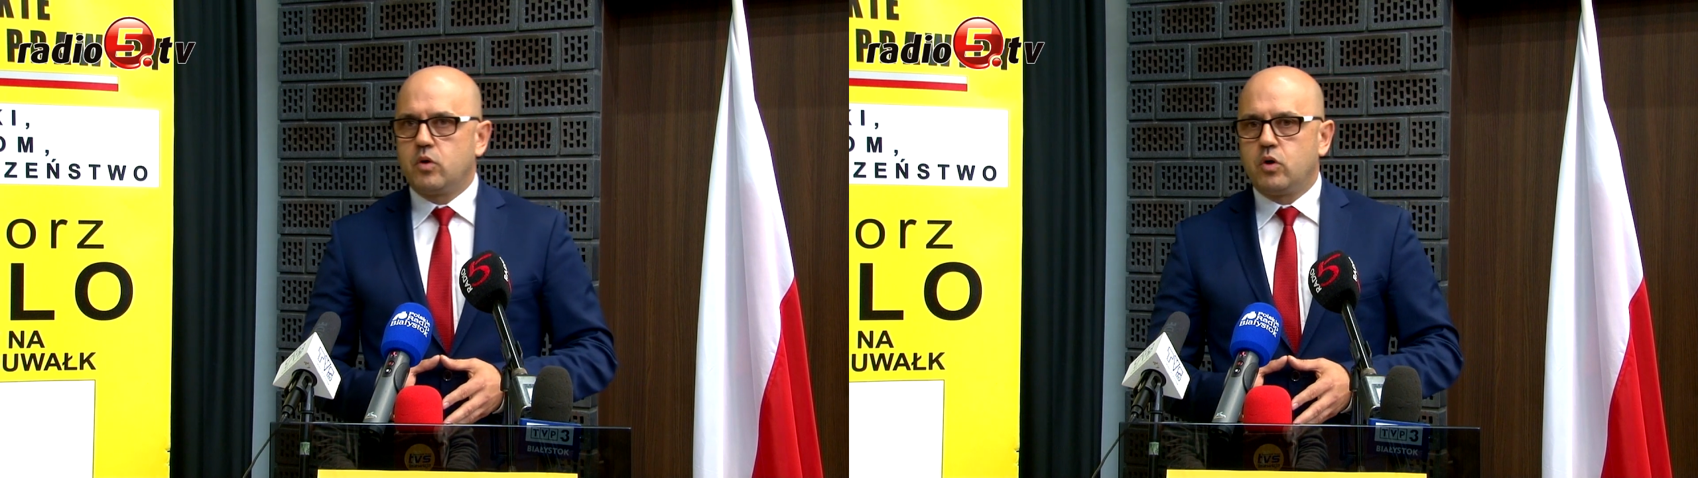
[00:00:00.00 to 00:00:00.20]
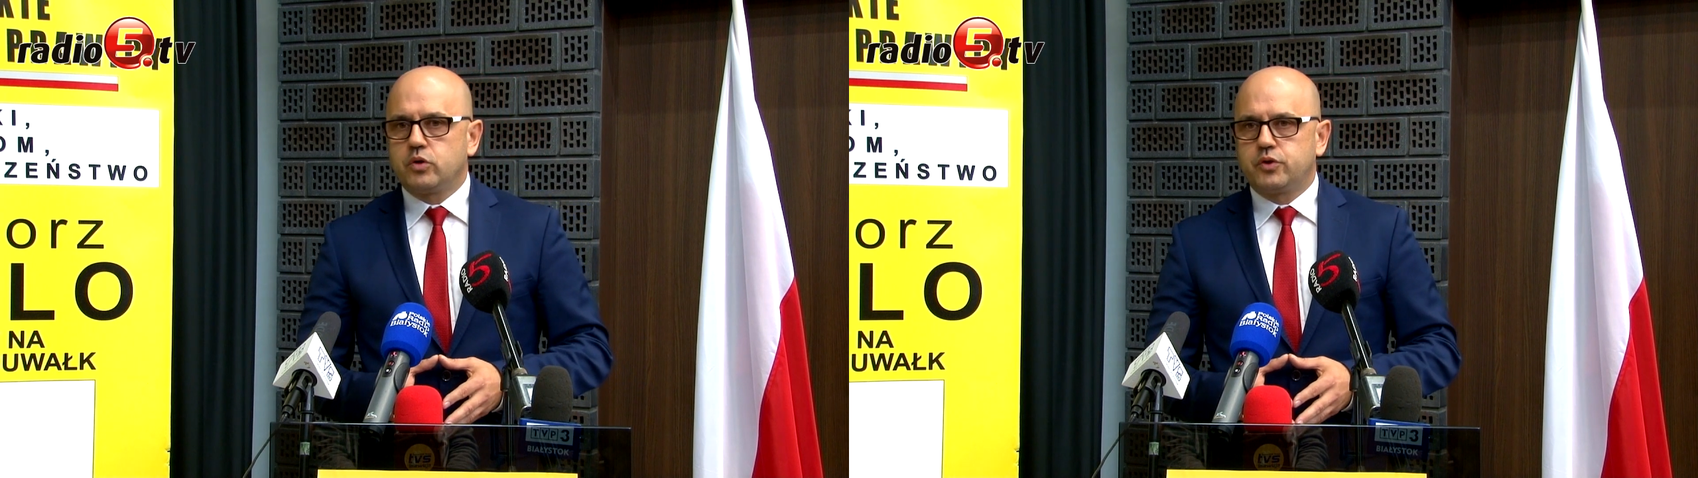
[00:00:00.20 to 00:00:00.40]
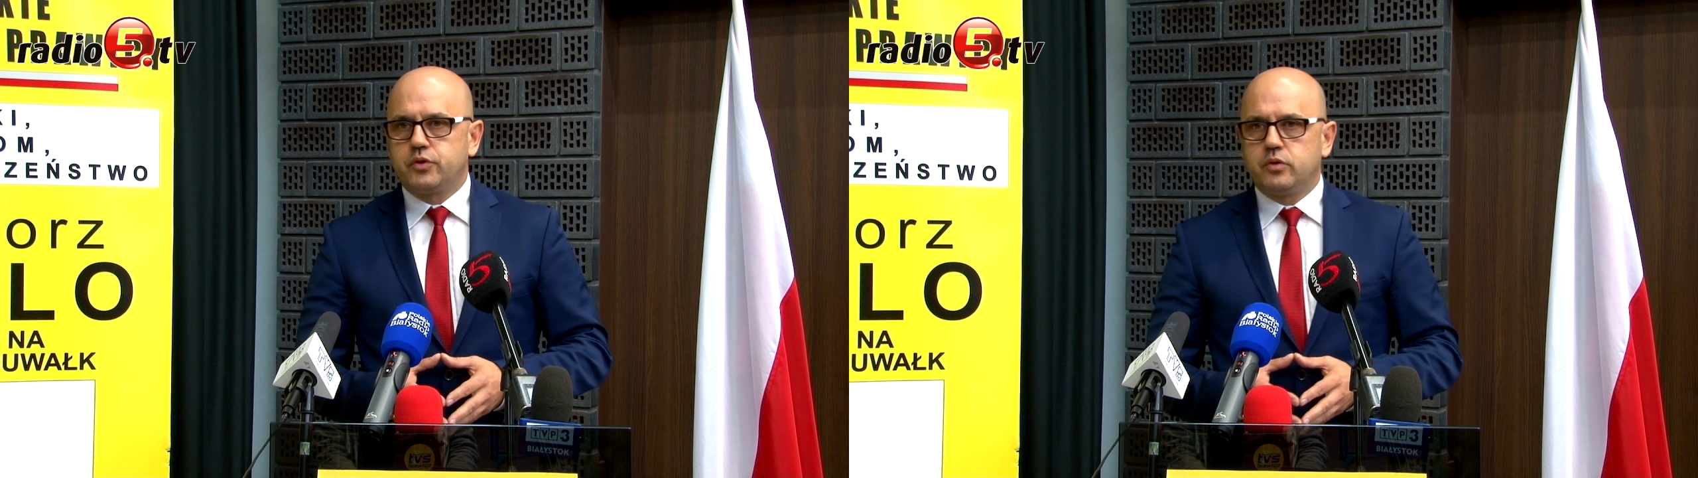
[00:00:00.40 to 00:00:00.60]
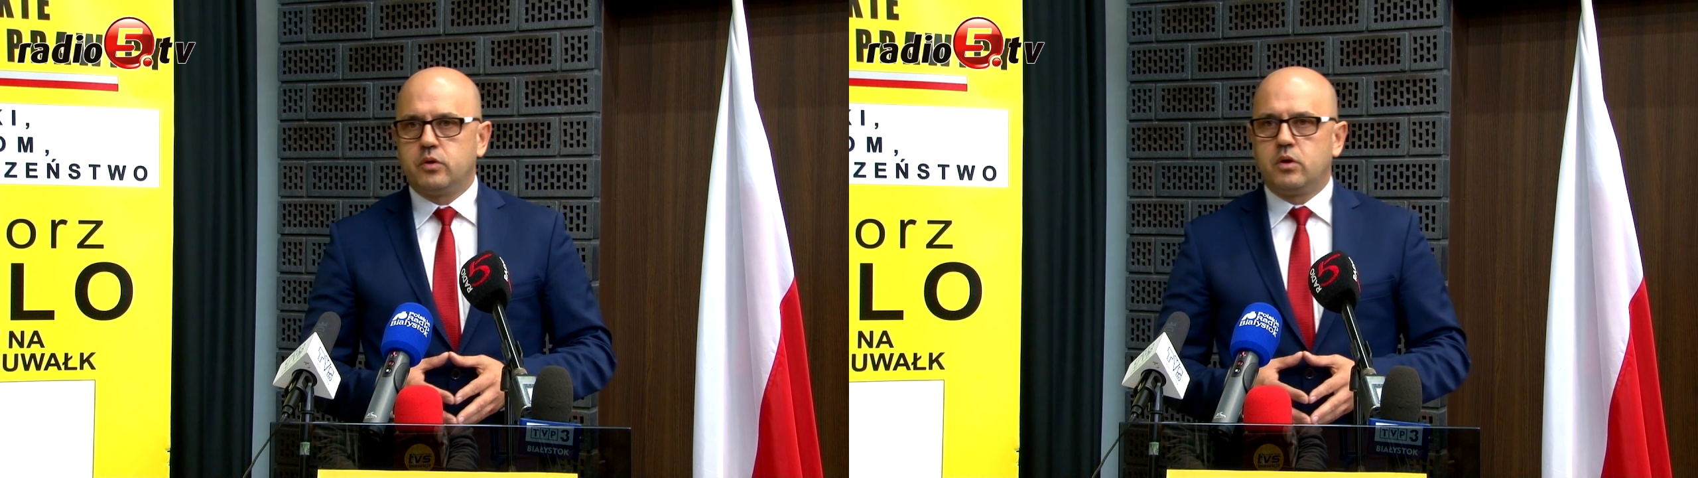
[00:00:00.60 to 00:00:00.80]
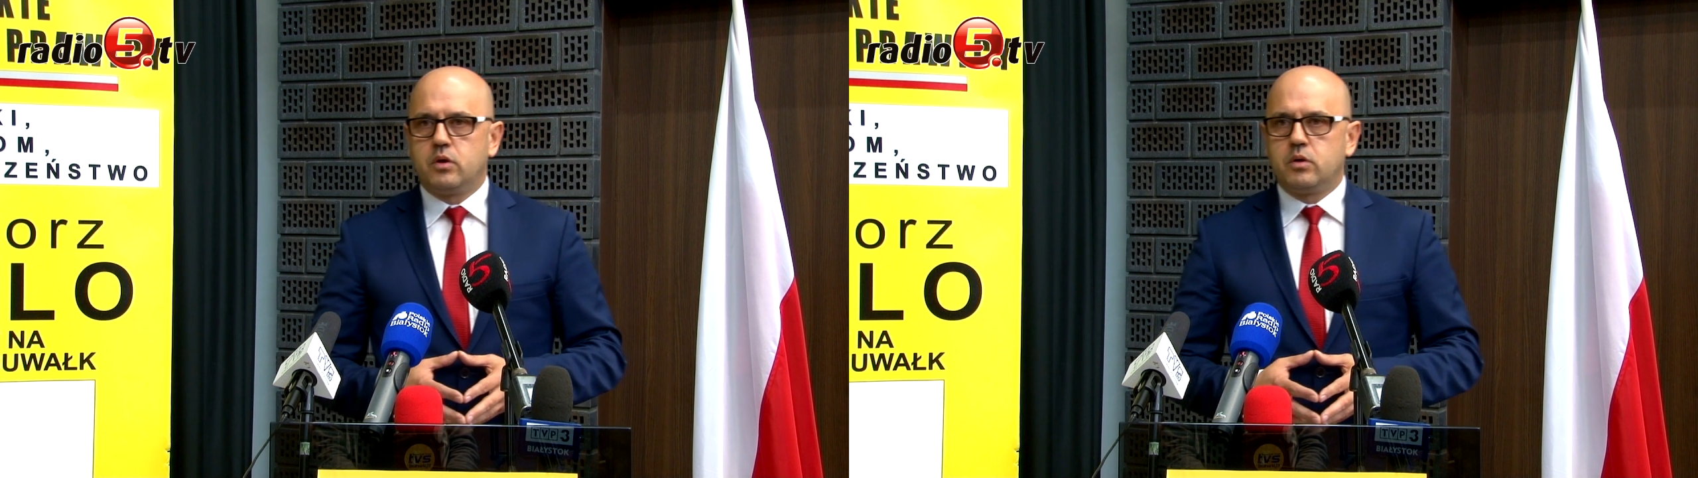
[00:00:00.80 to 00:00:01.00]
od
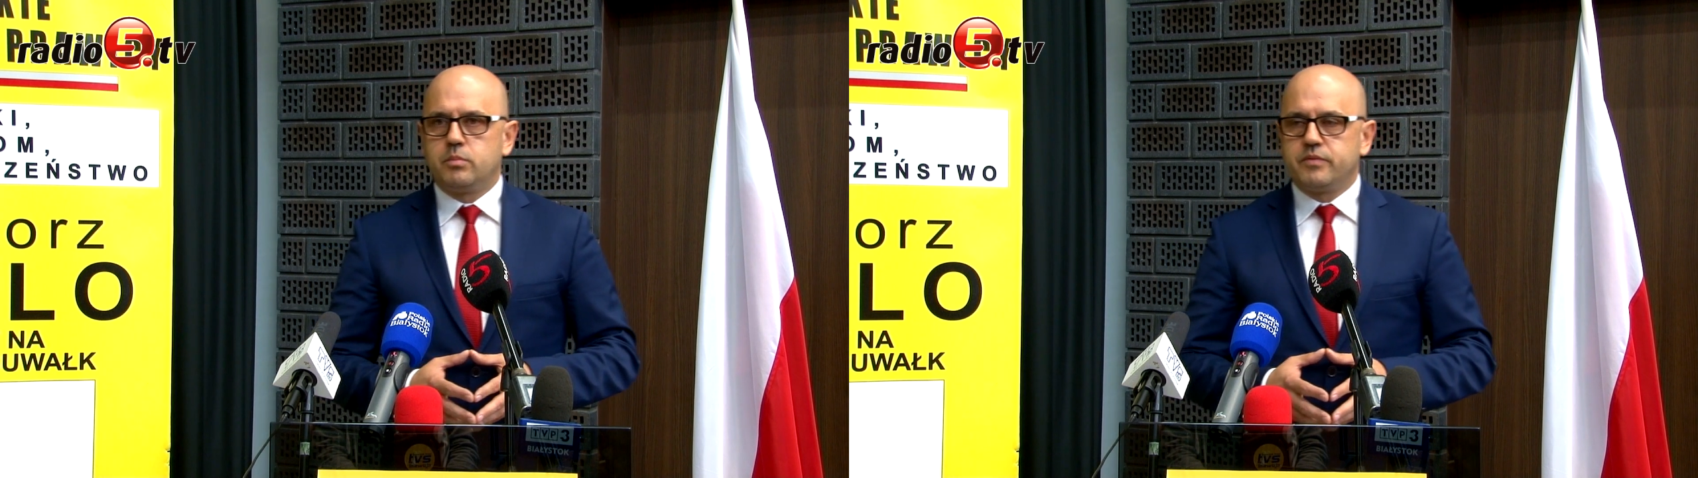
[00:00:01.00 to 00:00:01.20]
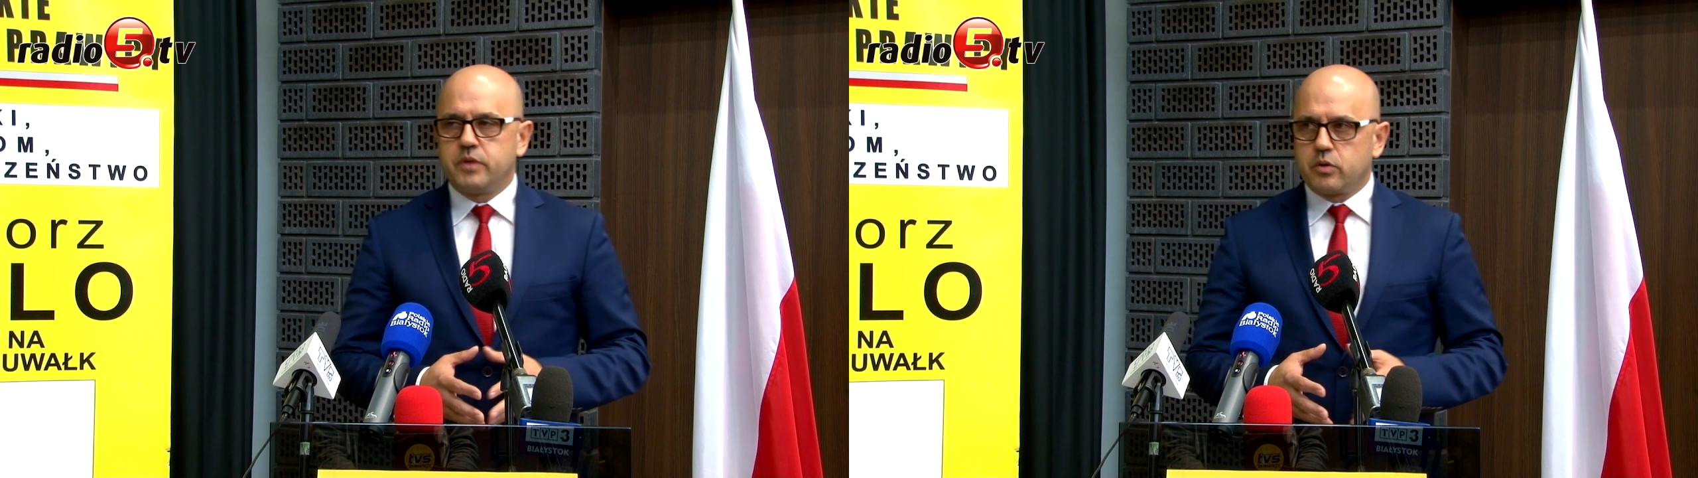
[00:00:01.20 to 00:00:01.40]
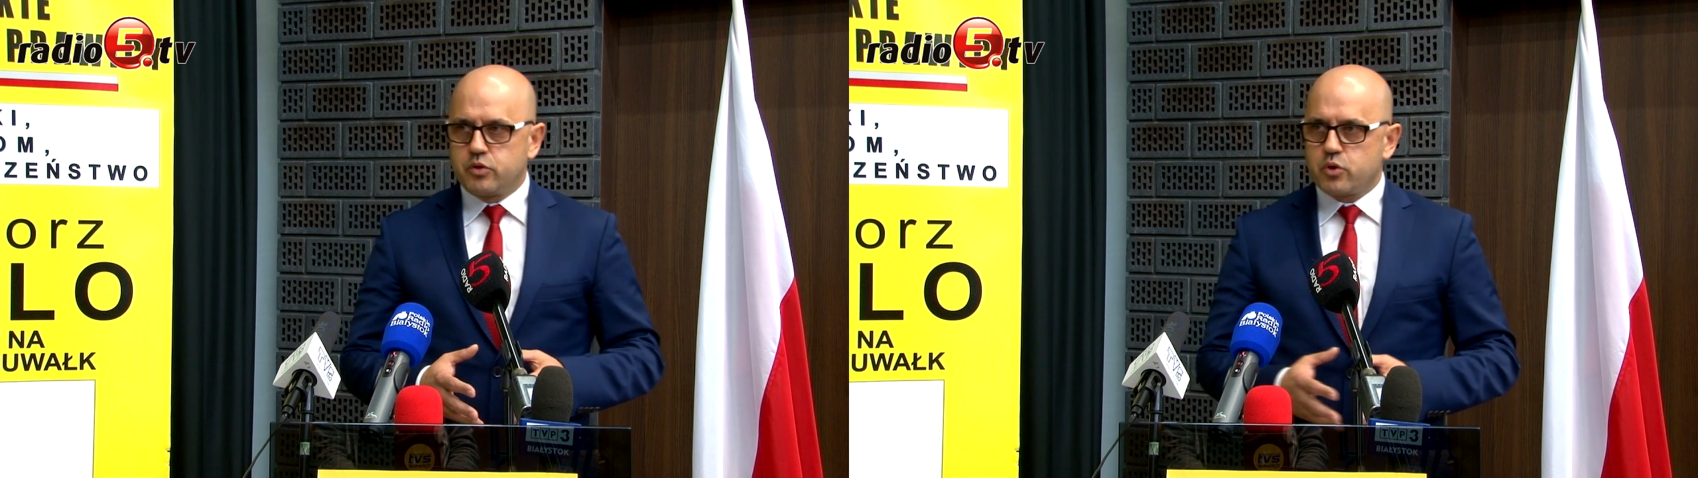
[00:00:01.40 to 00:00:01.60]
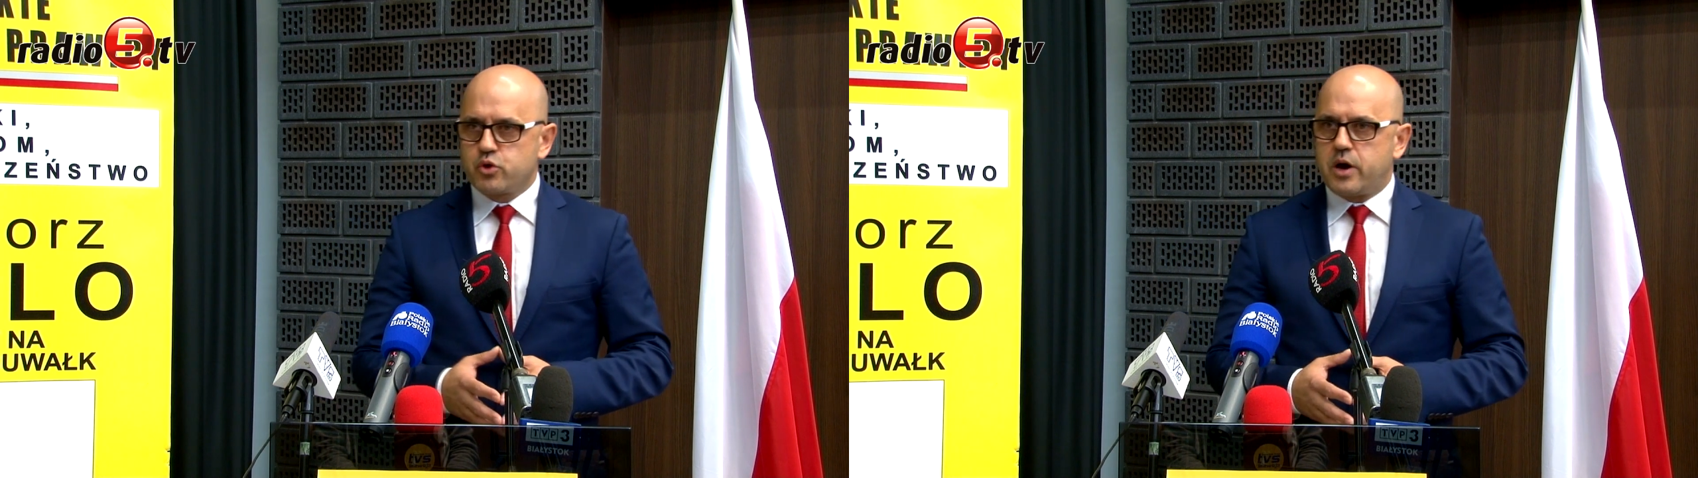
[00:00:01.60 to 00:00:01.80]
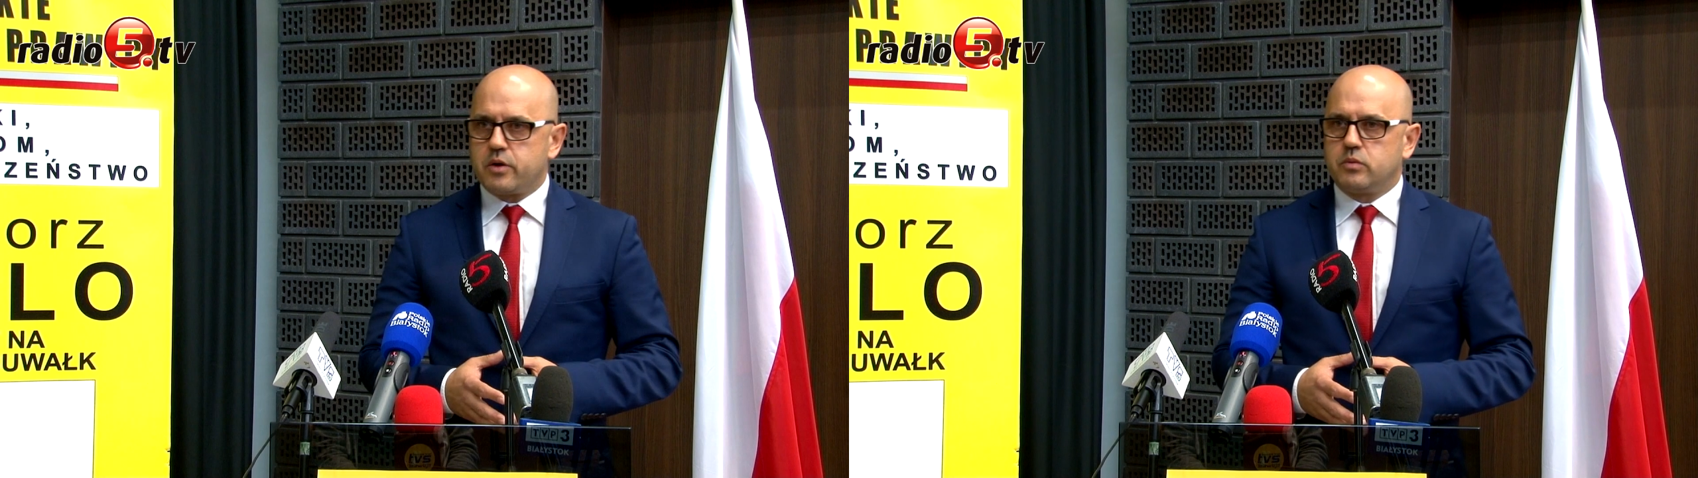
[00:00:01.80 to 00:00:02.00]
pewnego
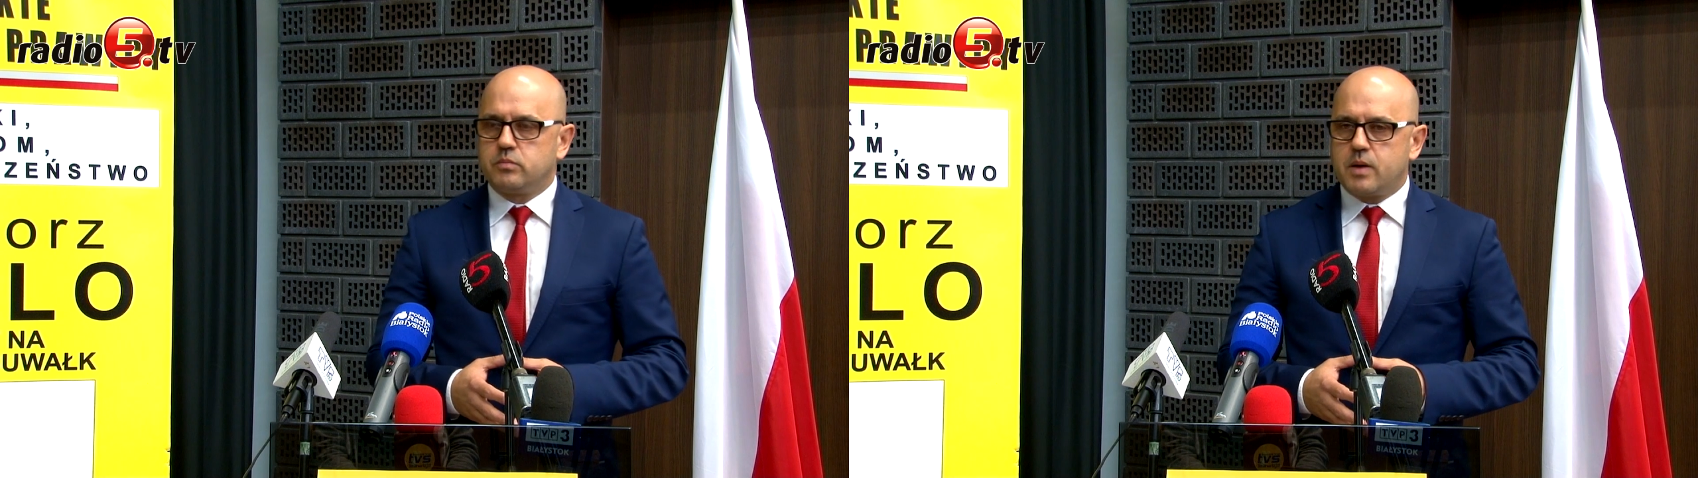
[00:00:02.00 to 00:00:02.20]
ciężaru.